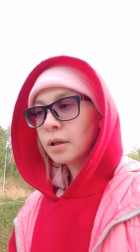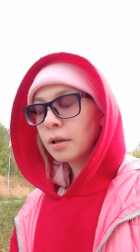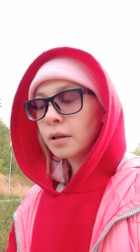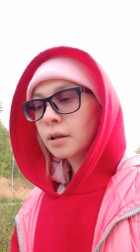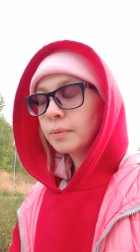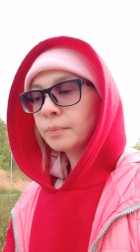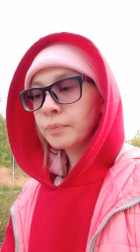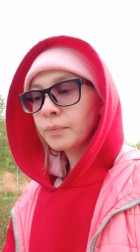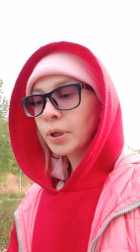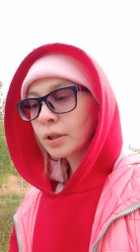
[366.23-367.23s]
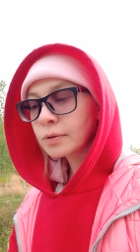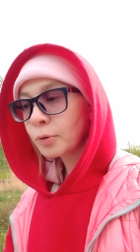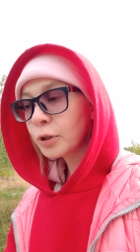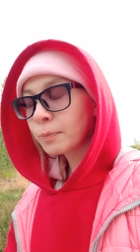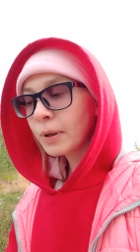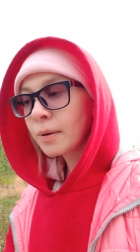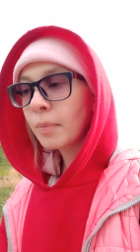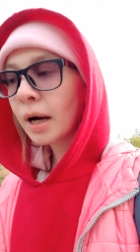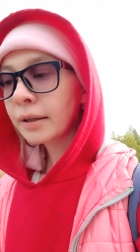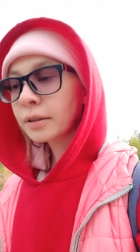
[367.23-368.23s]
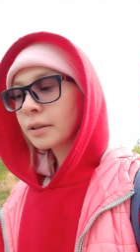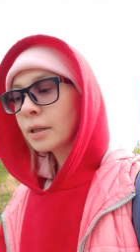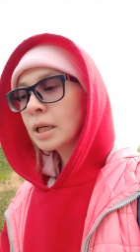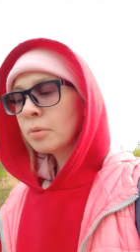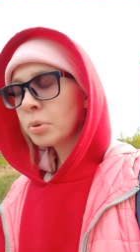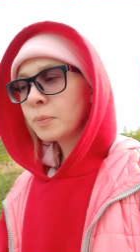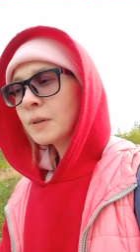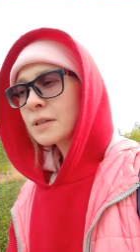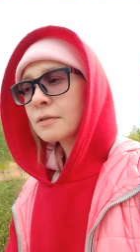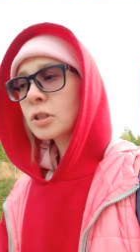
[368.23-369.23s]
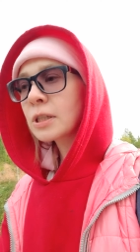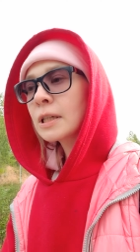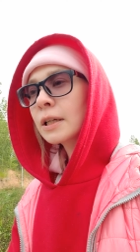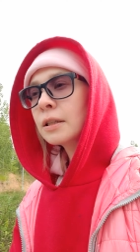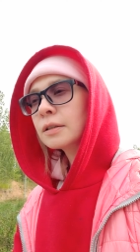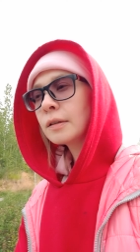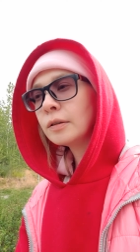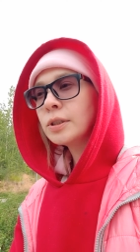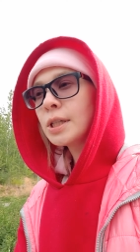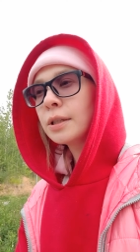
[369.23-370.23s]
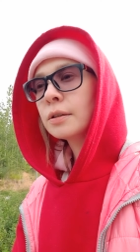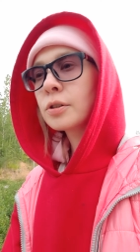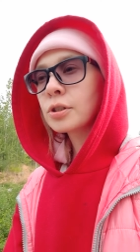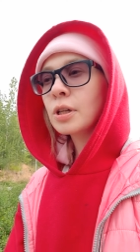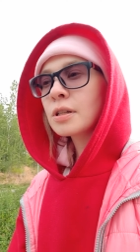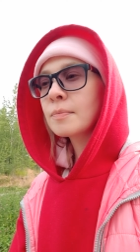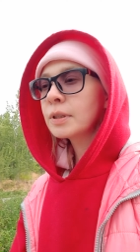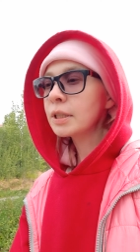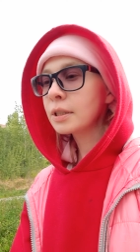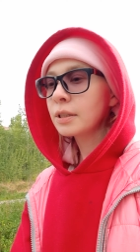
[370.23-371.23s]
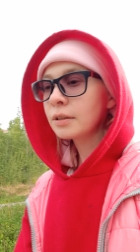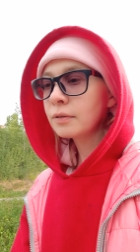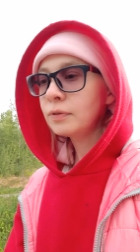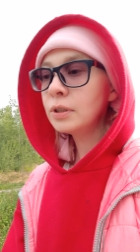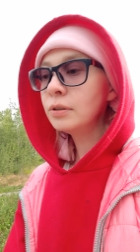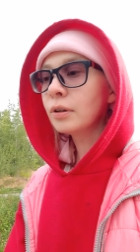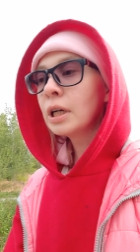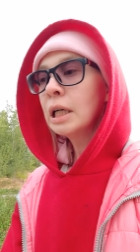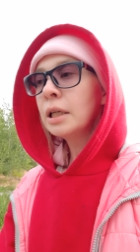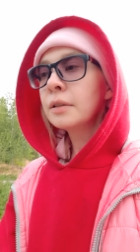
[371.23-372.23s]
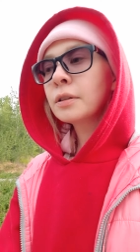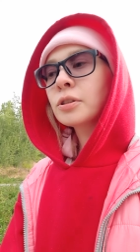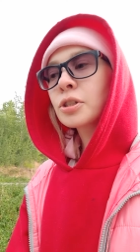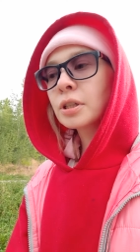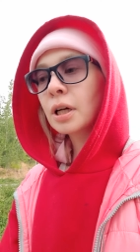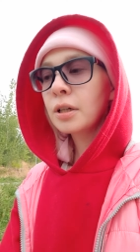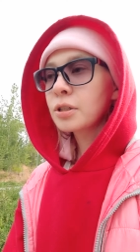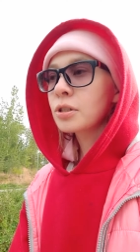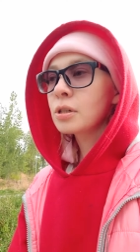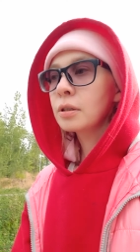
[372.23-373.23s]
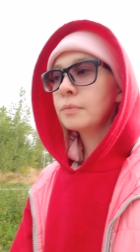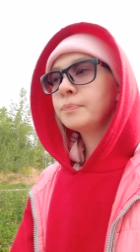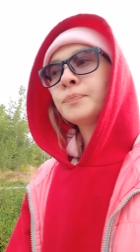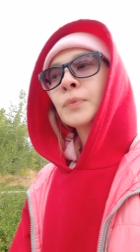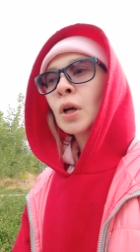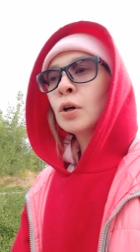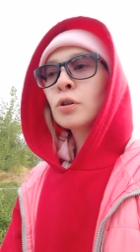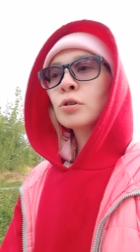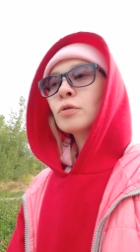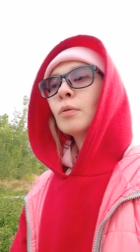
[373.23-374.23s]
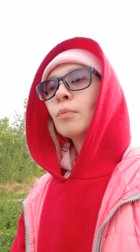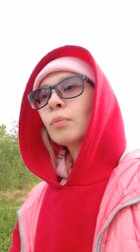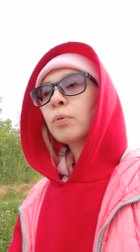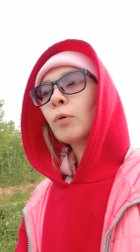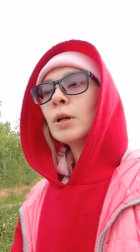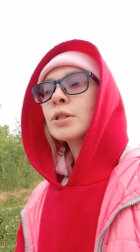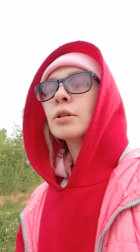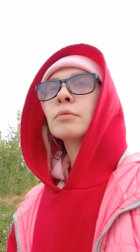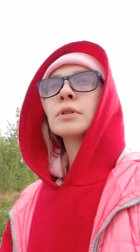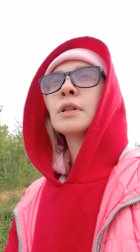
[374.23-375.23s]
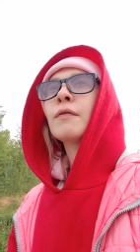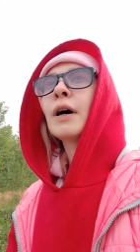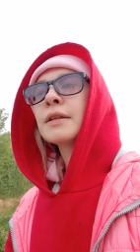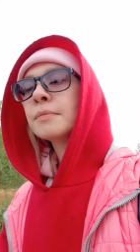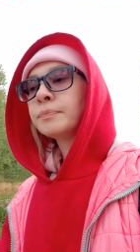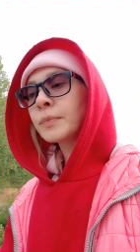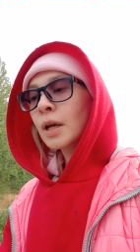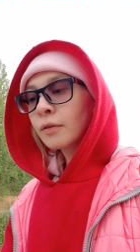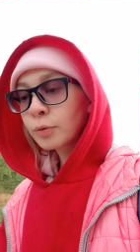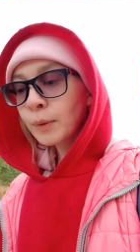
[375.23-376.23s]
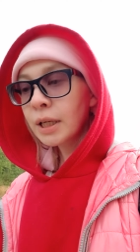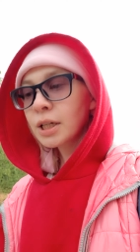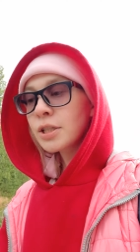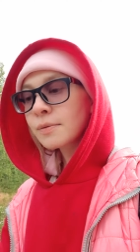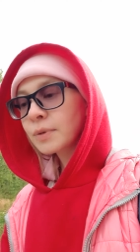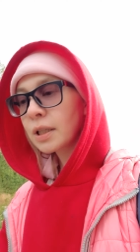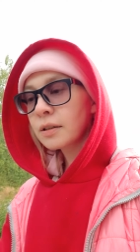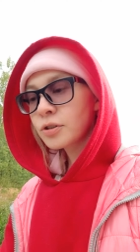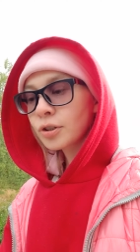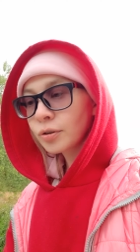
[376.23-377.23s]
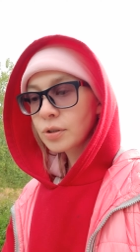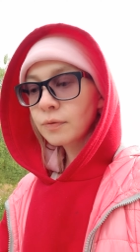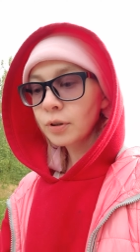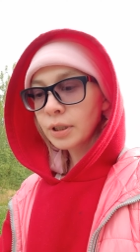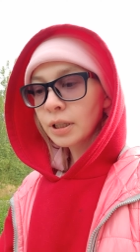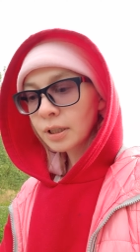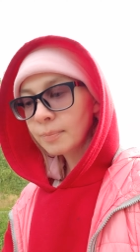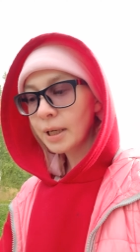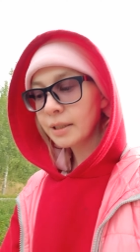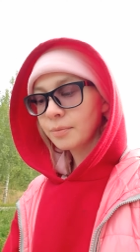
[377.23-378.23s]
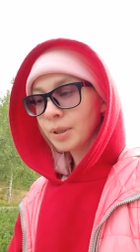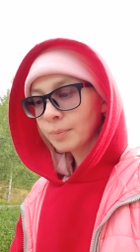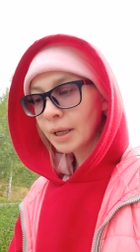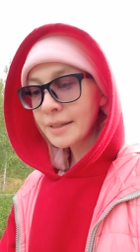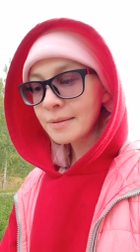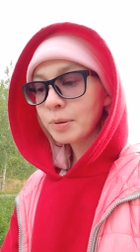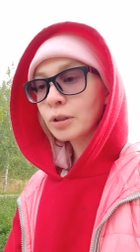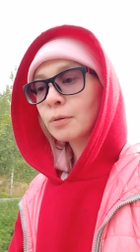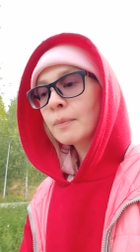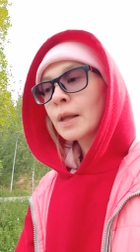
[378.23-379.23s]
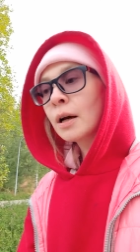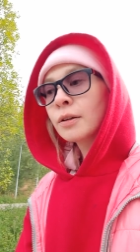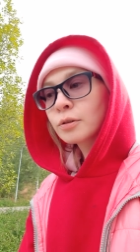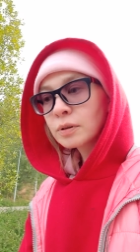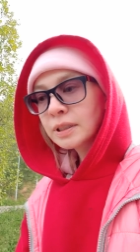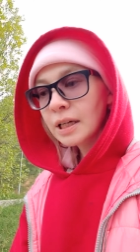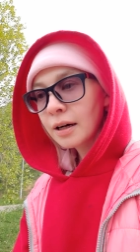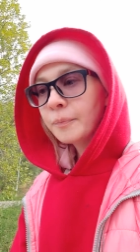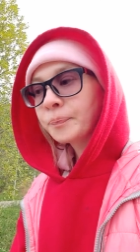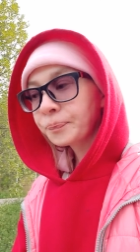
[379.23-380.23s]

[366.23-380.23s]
а, происходит понимание, ты подписываешься на каких-то людей, ты начинаешь смотреть какие-то видео, ты начинаешь э, чуть больше узнавать. Вот мне кажется, у меня это началось вот ребята минманцы, потом друзья